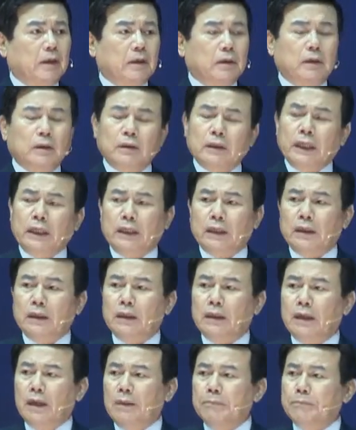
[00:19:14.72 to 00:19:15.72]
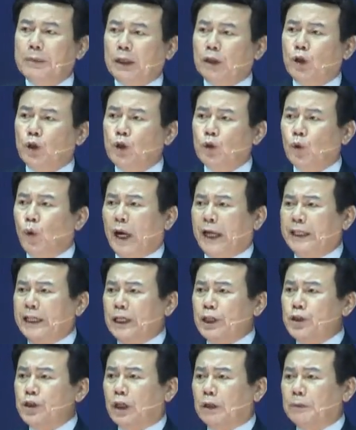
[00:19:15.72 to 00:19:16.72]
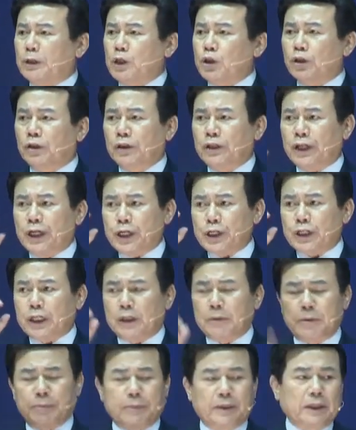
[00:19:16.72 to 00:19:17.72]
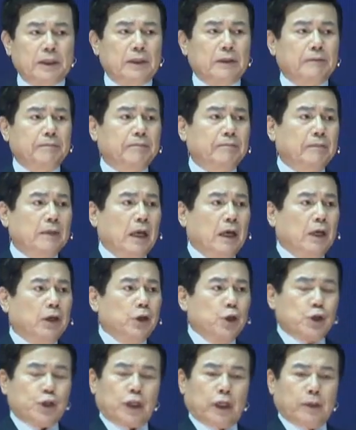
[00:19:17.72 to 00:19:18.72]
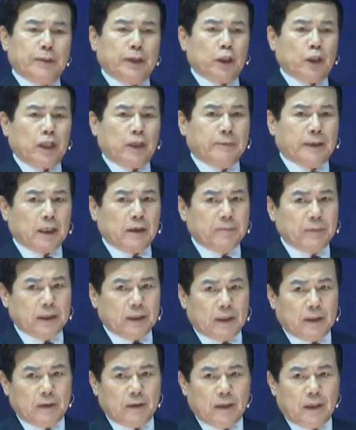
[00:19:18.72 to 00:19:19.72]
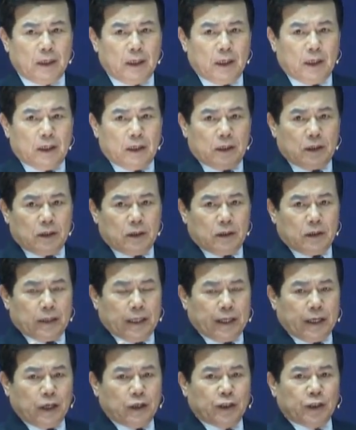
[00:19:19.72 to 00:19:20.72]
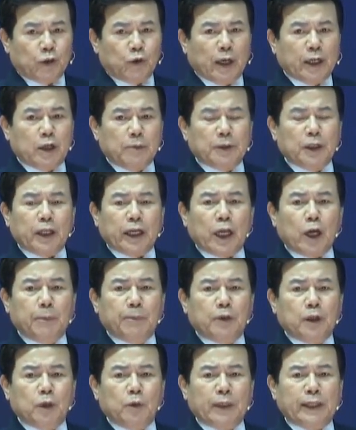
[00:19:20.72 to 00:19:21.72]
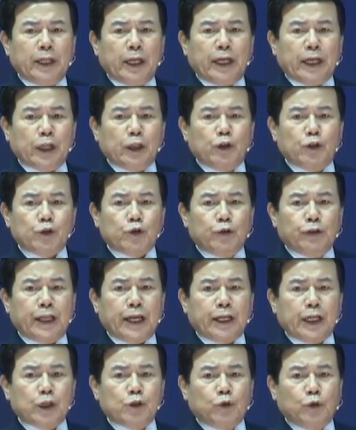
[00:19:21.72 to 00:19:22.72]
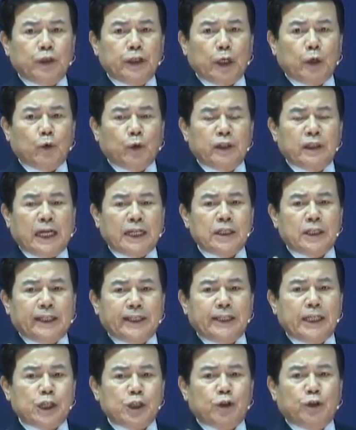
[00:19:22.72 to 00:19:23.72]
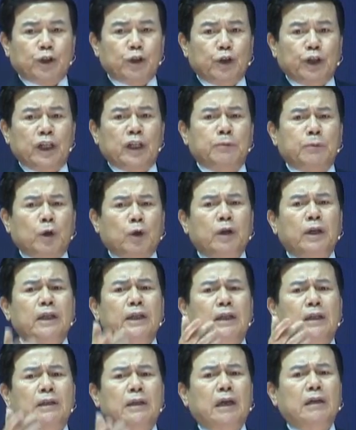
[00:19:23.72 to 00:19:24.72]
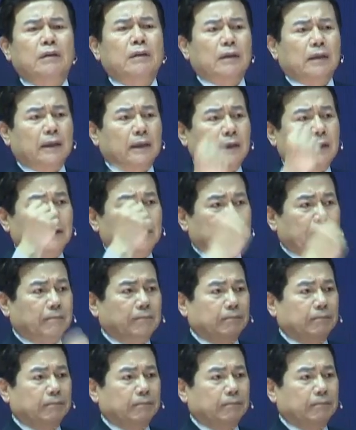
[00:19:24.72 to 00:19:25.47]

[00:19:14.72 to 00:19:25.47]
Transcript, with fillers: 그때에 베드로 요한이라는 사람은 성령의 사람입니다. 이 사람이 이렇게 말합니다. 내게 은과 금은 내게 없거니와 내게 있는 것을 내게 주노니 곧 나사리 예수 그리스도 이름으로 일어나 걸어라.